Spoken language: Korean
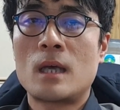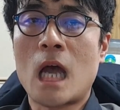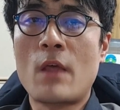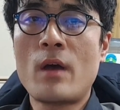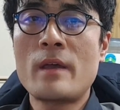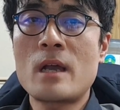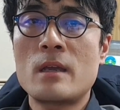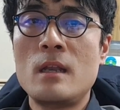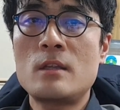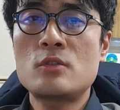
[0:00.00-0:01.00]
가마
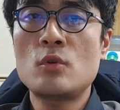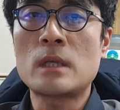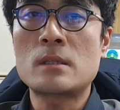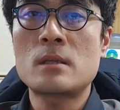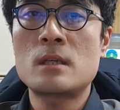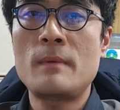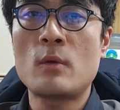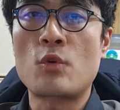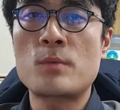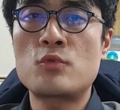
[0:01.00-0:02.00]
약 1조
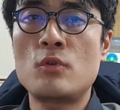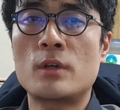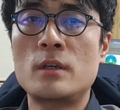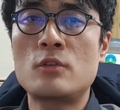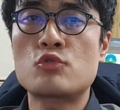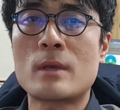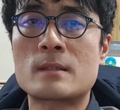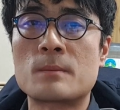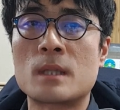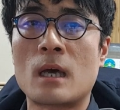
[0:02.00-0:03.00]
4,756억 원을
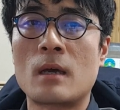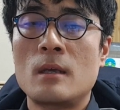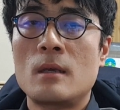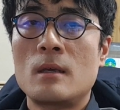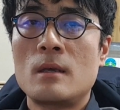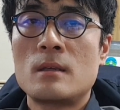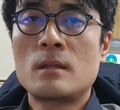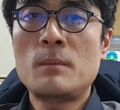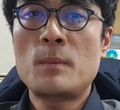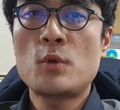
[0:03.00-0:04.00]
수주했습니다.
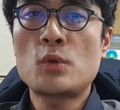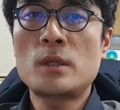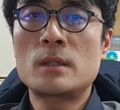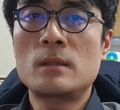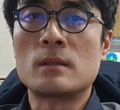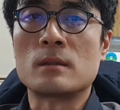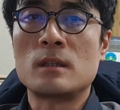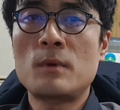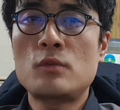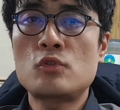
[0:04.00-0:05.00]
현대미포조선은
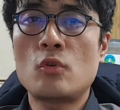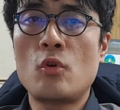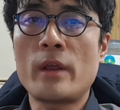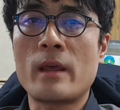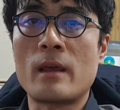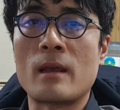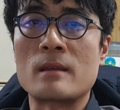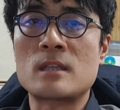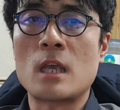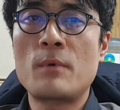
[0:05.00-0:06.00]
이번 수주로 올해
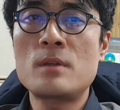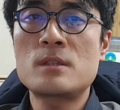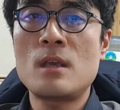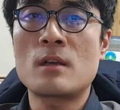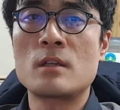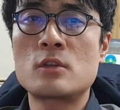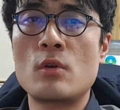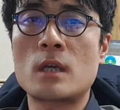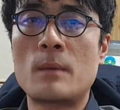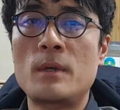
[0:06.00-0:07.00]
세 번째 건조
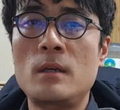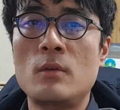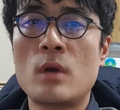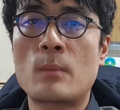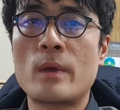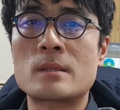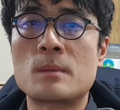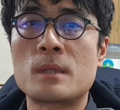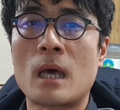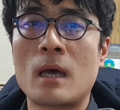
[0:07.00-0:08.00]
일감을
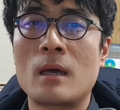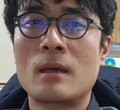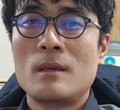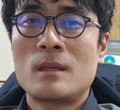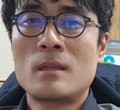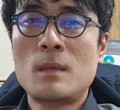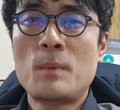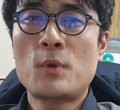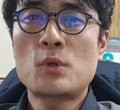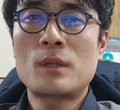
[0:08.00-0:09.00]
확보했습니다.
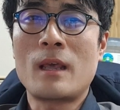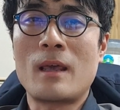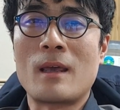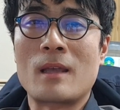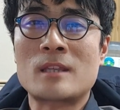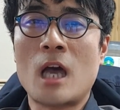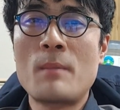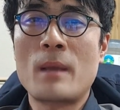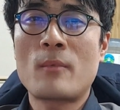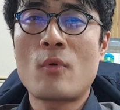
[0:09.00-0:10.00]
현대미포조선의
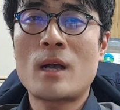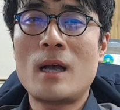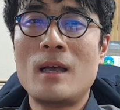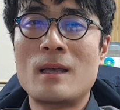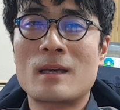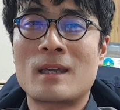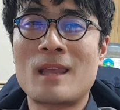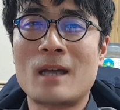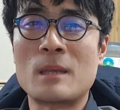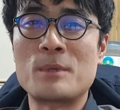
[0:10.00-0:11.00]
다음 행보가
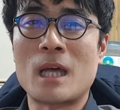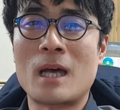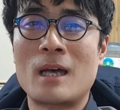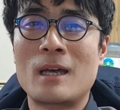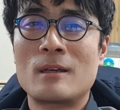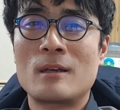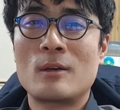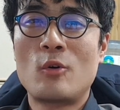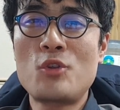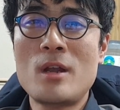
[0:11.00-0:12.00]
기대가 됩니다.
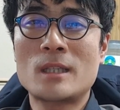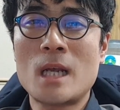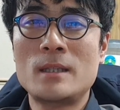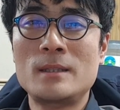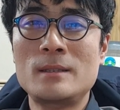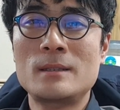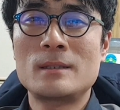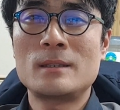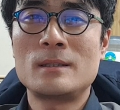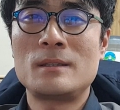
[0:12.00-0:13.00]
오늘 영상은
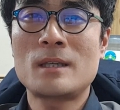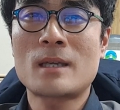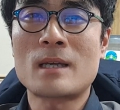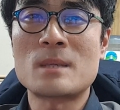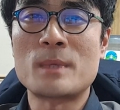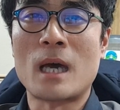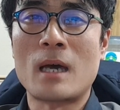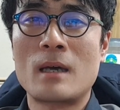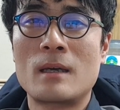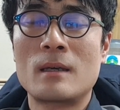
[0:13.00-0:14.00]

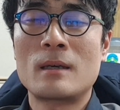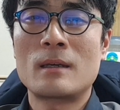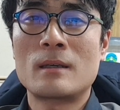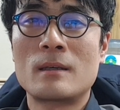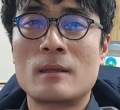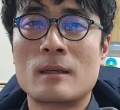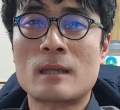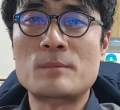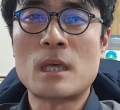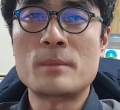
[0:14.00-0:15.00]
여기까지입니다.
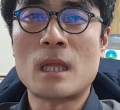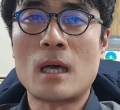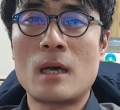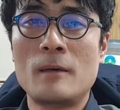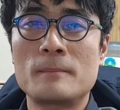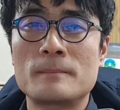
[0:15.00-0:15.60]
감사합니다.